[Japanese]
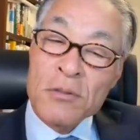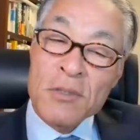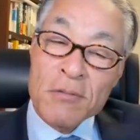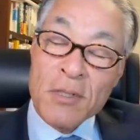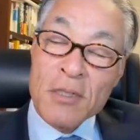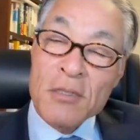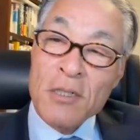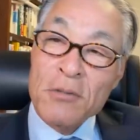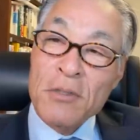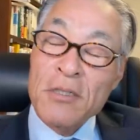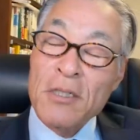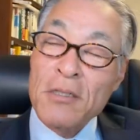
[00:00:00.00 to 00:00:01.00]
スタッフからちらっ
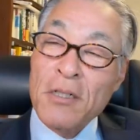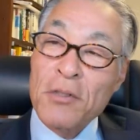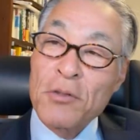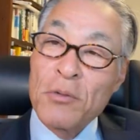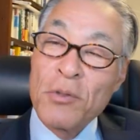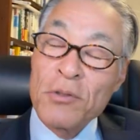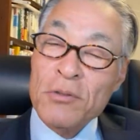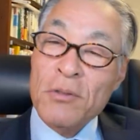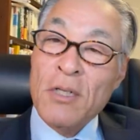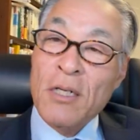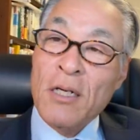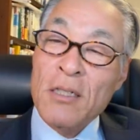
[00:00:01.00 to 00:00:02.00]
と聞いたんだけど、僕と
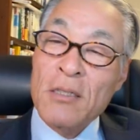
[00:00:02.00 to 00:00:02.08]
かあ